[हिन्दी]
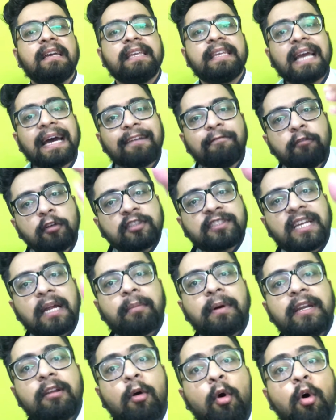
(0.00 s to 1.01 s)
यार वो
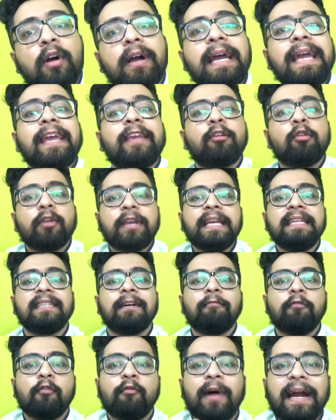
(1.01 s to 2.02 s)
स्टबन हो गए हैं क्योंकि
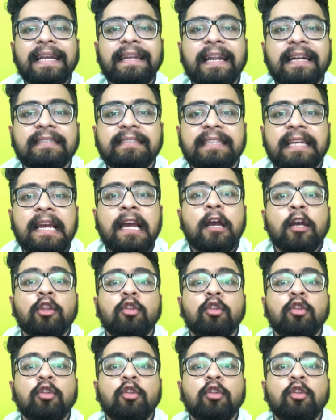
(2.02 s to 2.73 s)
जब वो व्हाइट हेड थे